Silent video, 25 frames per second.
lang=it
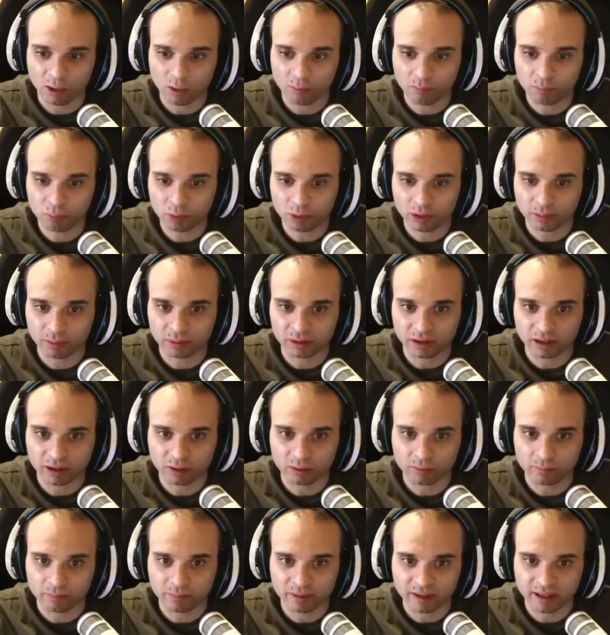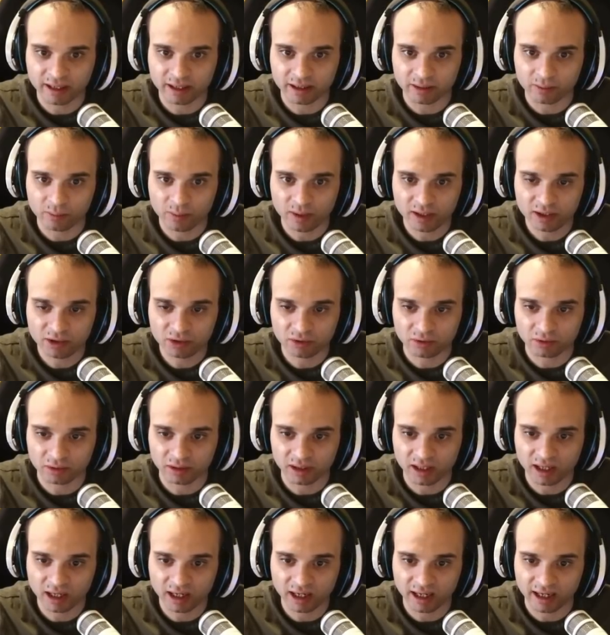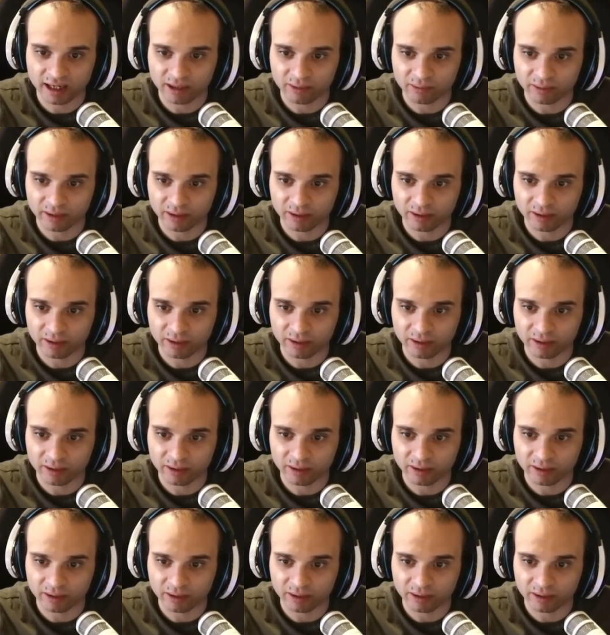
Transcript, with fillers: Oppure potrei comprare questo terreno,